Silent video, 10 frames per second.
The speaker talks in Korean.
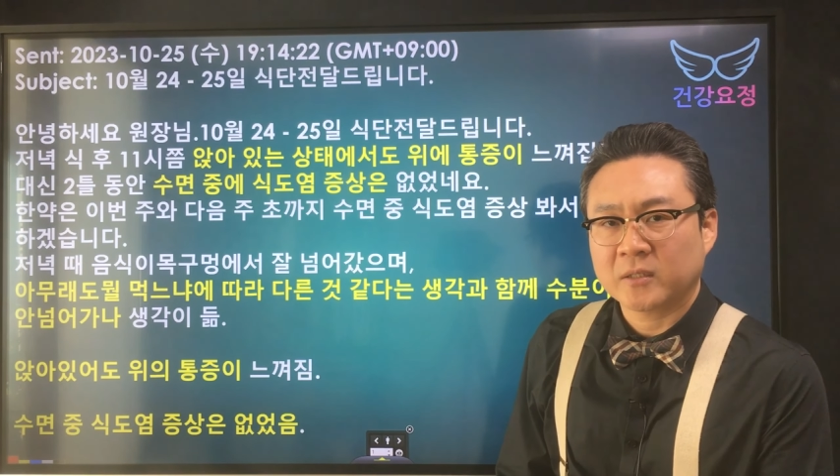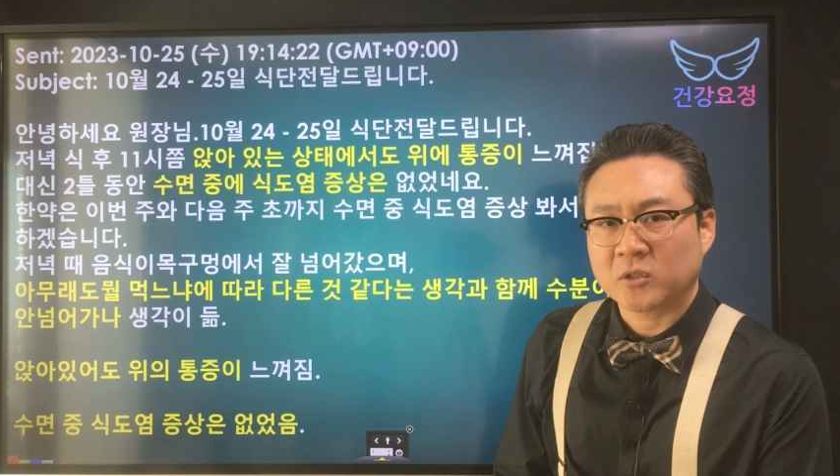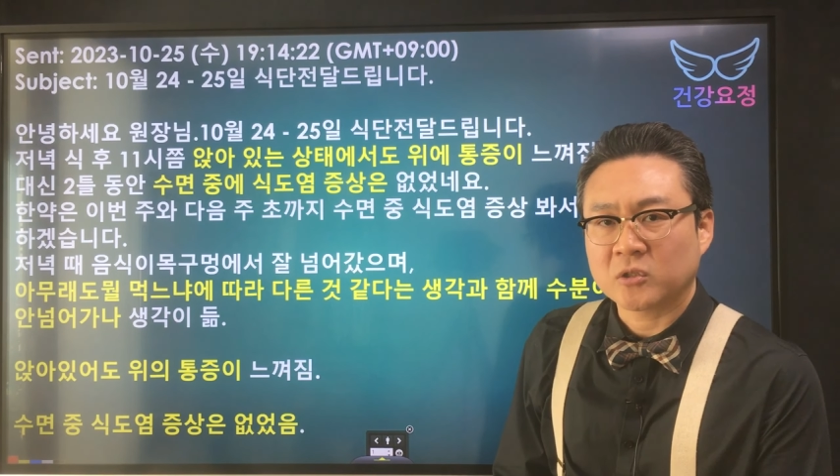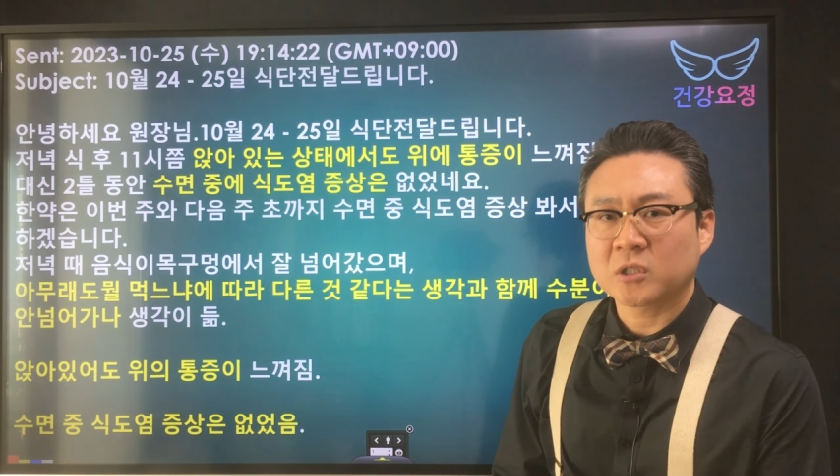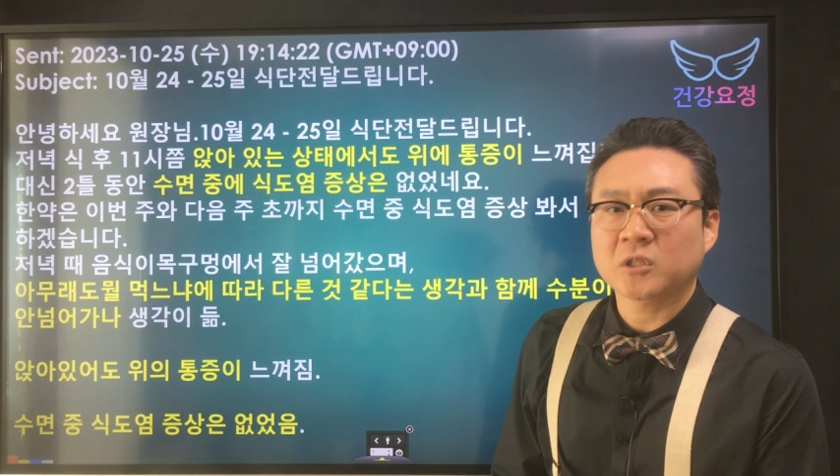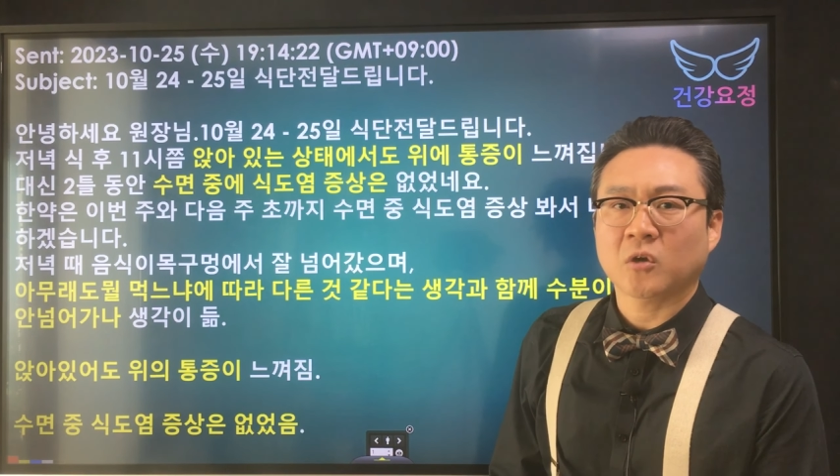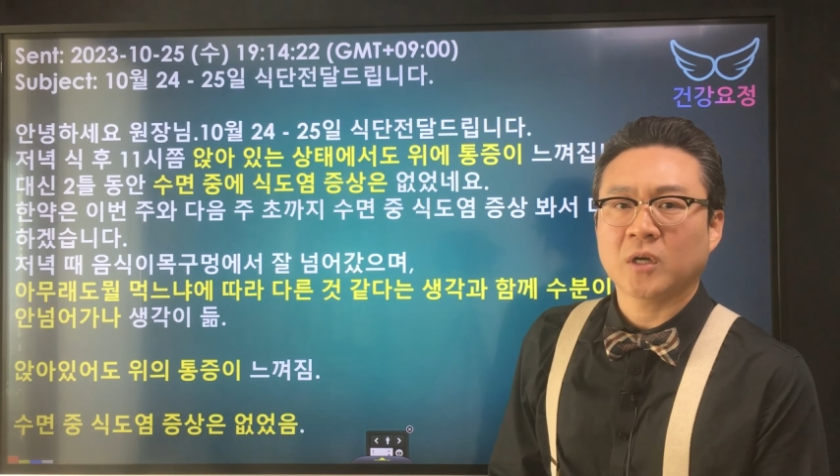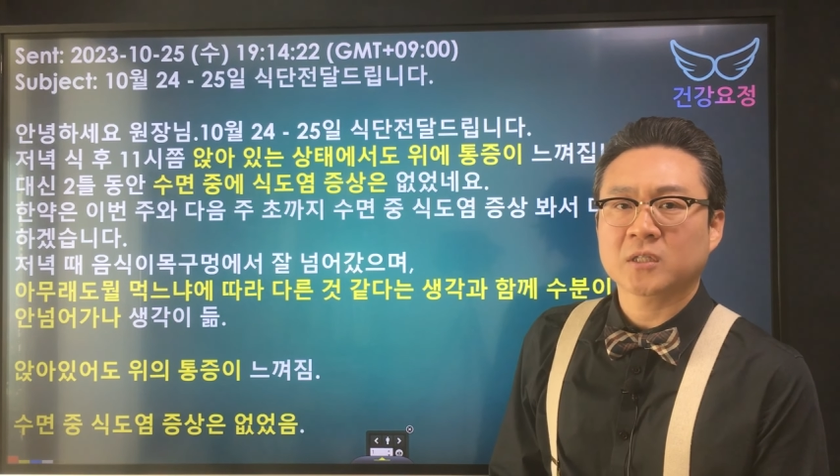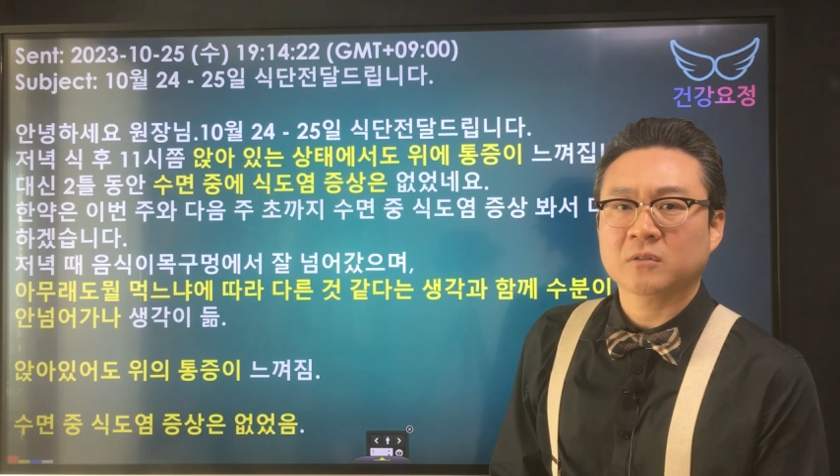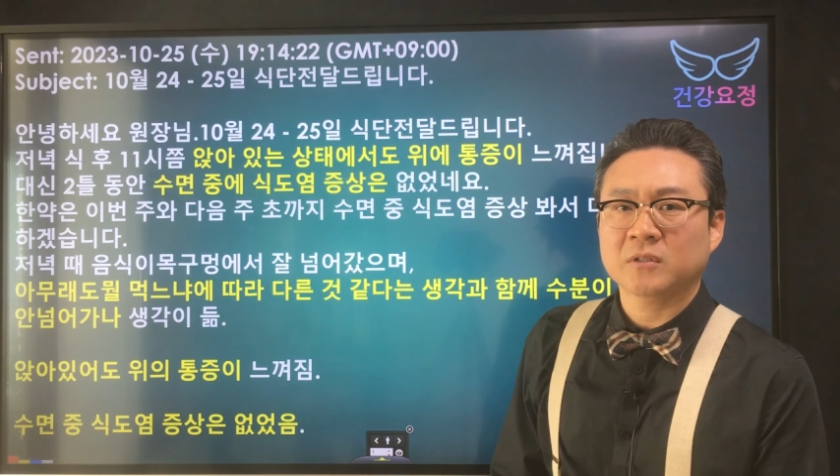
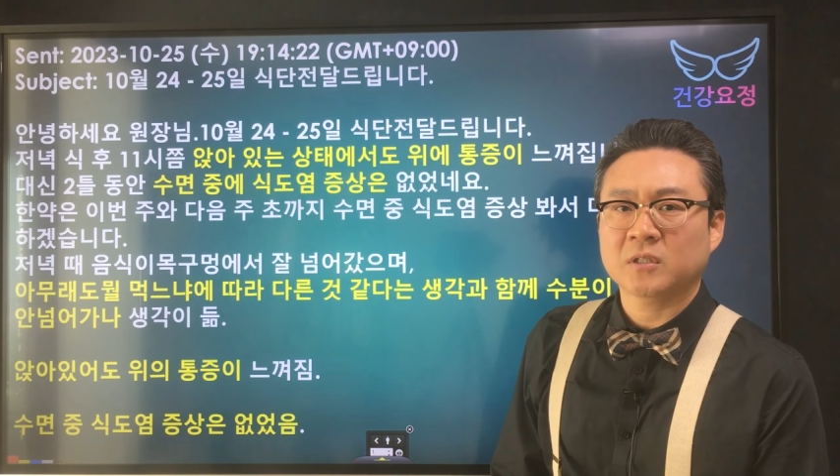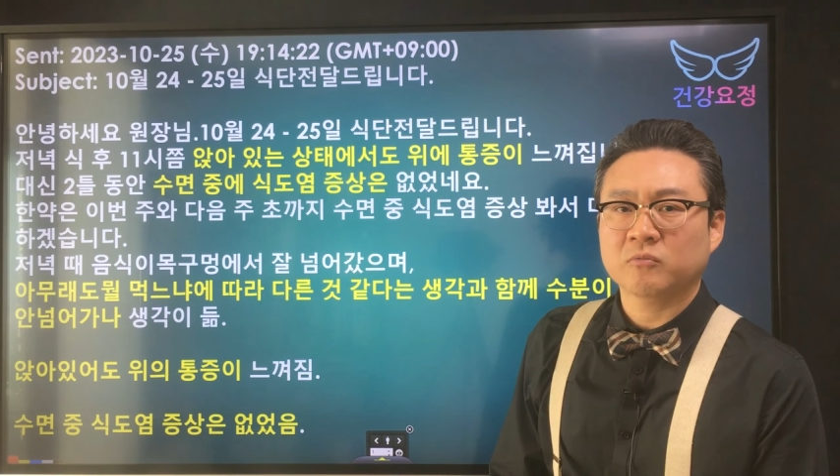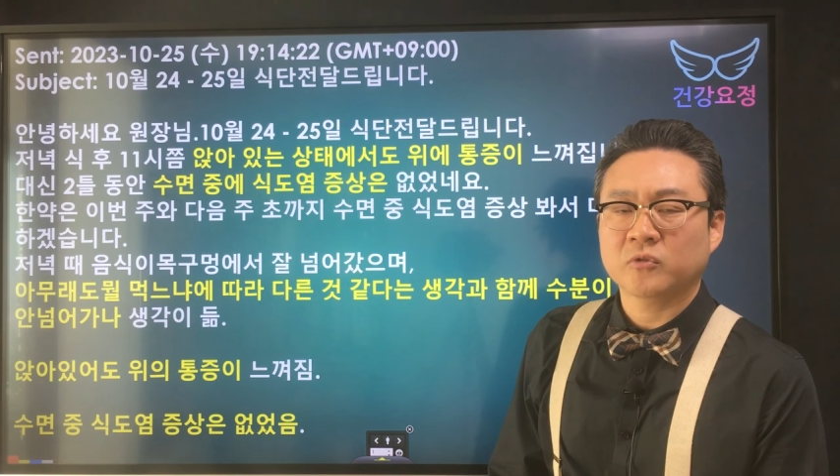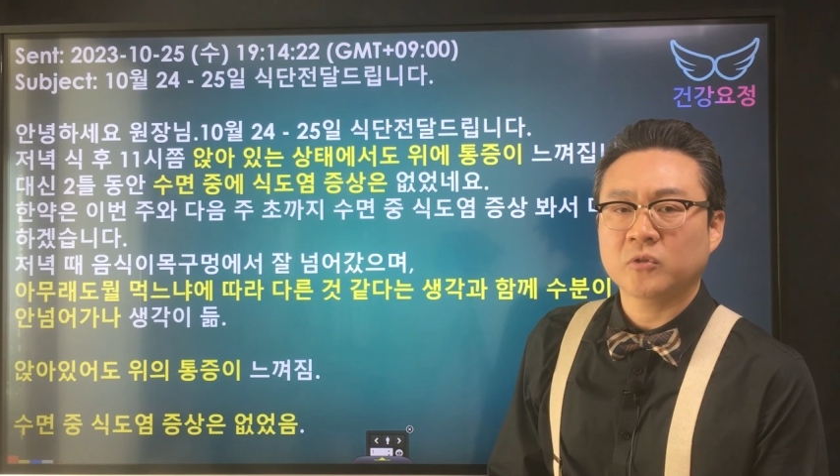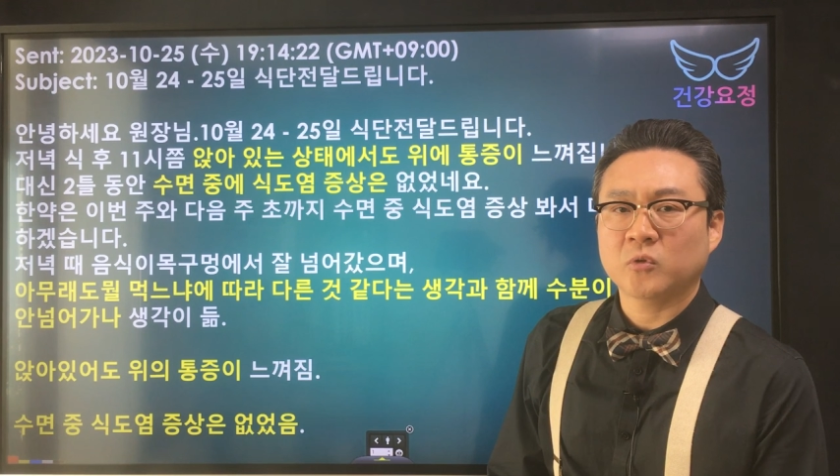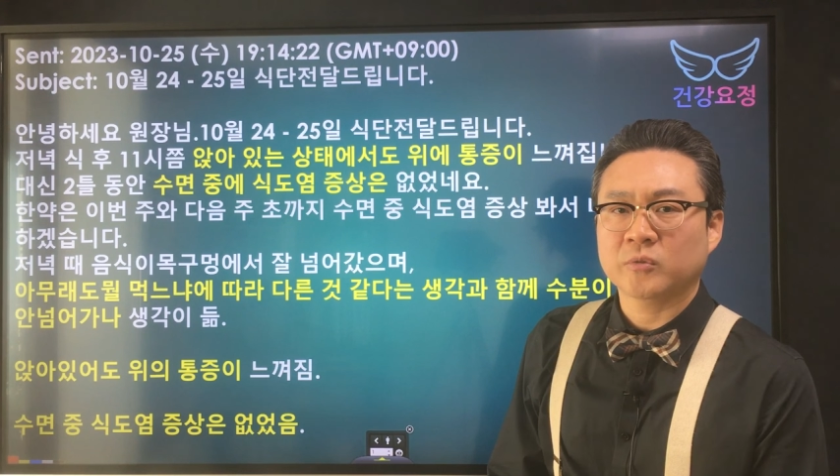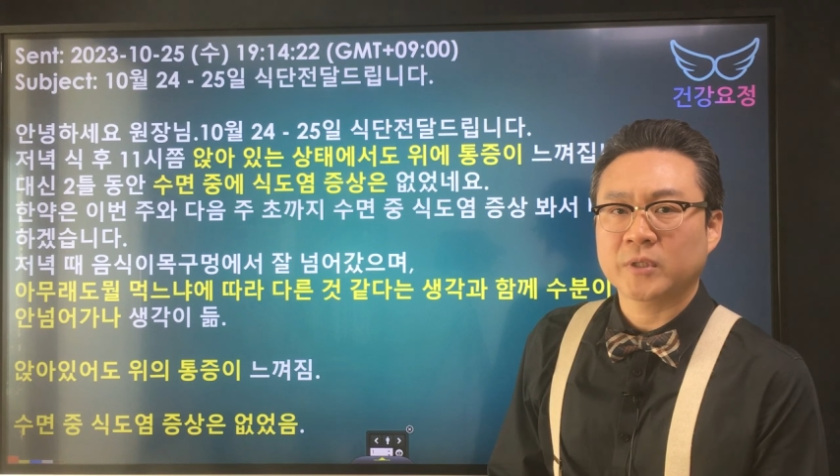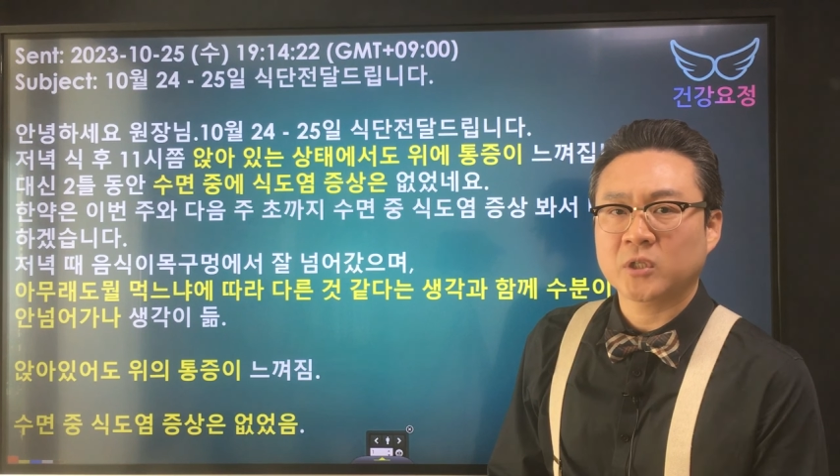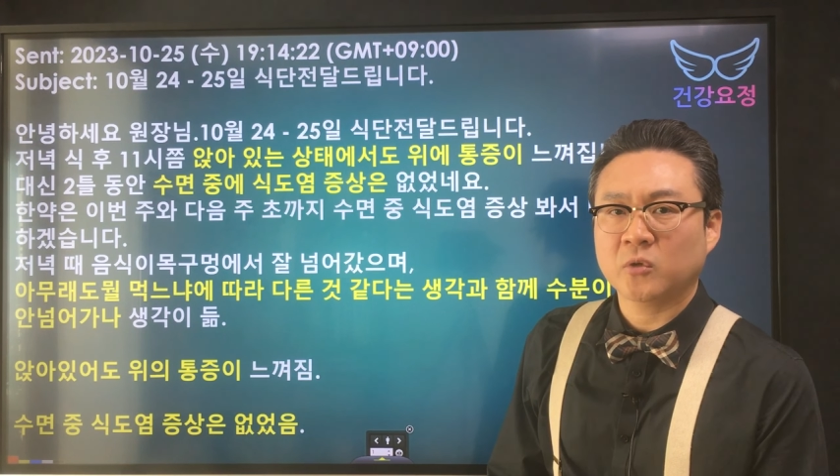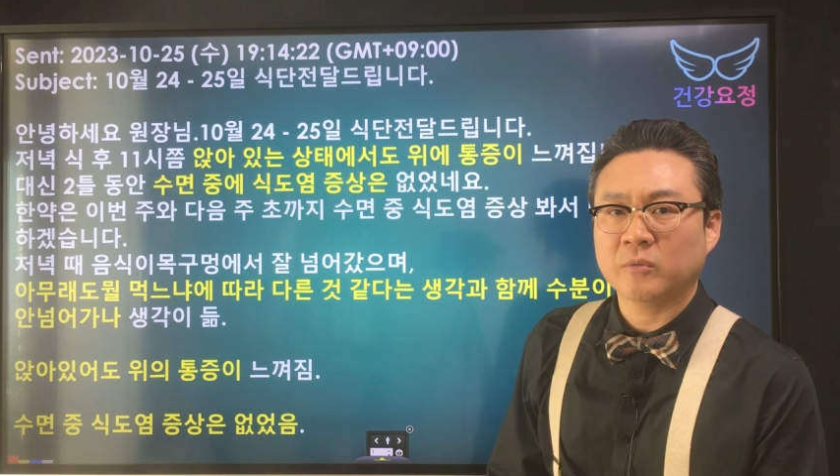전신경화증 환자분들을 요즘에
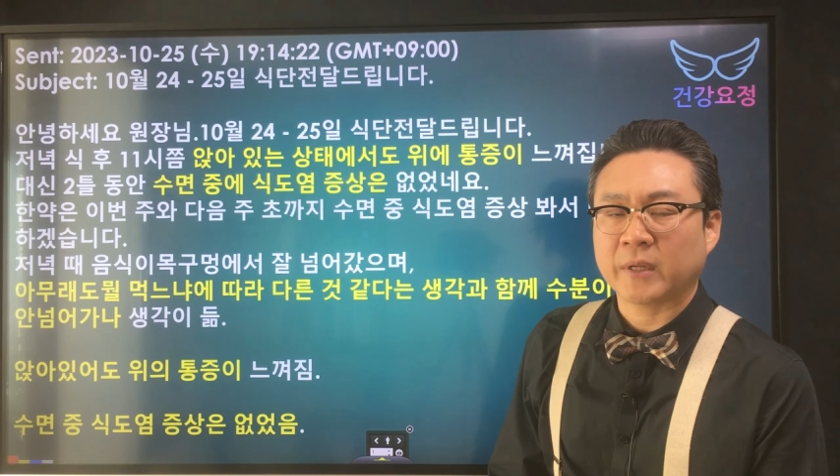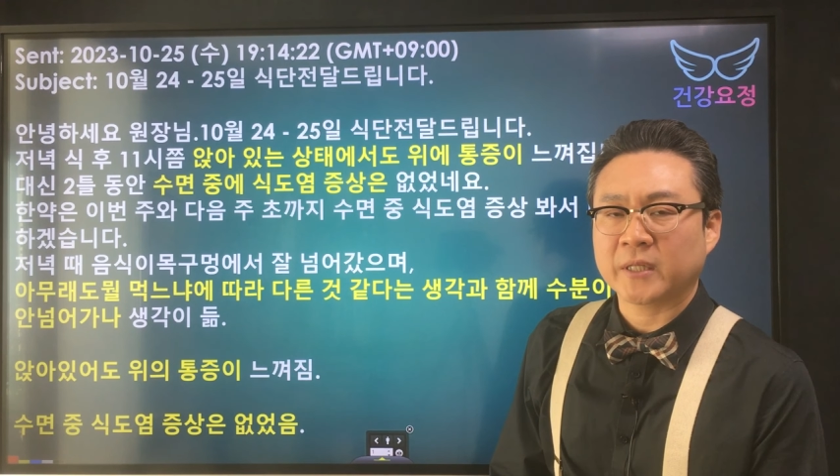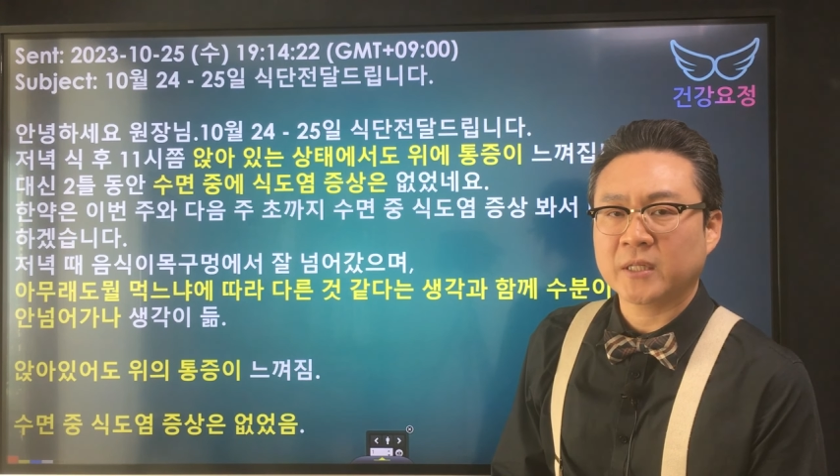치료를 많이